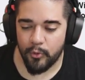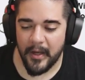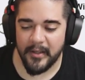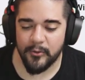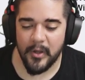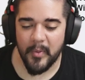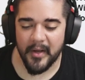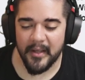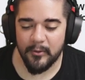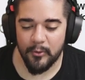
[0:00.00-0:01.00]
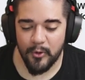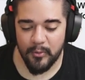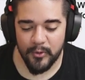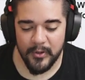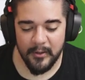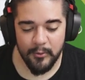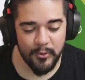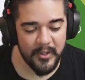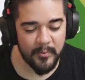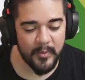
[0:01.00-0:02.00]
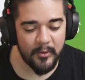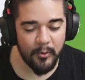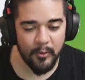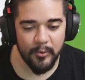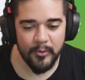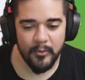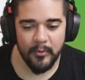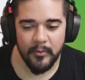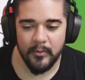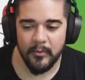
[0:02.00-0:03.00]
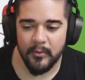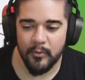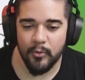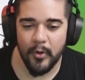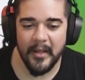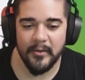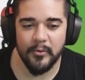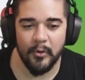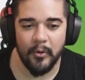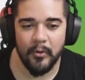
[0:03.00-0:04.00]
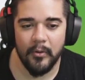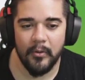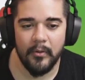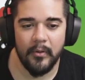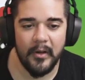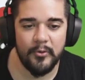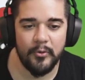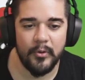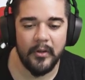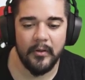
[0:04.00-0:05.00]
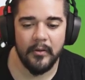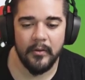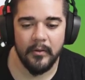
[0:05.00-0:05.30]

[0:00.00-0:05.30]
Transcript: Gruenzo'ya paket götürür müsün? 700 GP diyor. Olur. Gruenzo. Ha şurada.